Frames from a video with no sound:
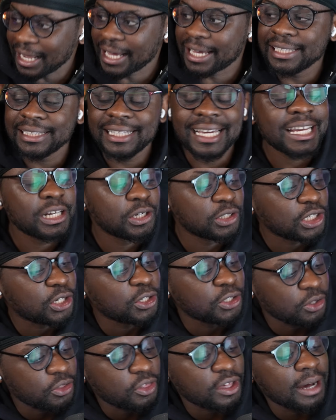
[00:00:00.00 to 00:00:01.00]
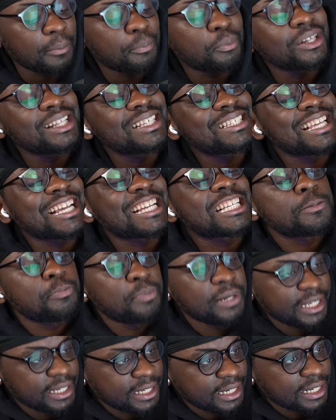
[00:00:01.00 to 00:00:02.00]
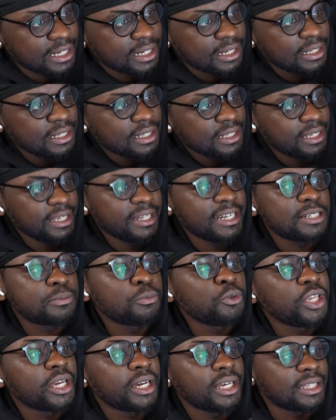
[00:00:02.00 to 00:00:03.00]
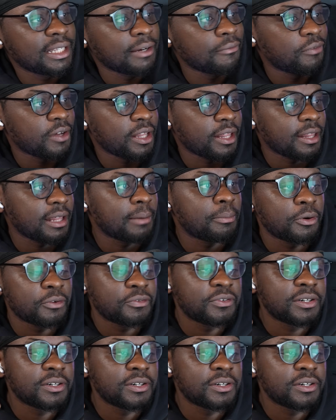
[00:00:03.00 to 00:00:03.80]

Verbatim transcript: la gente que no te conozca, ¿puedes explicar quién es Muñequita Enfadada, por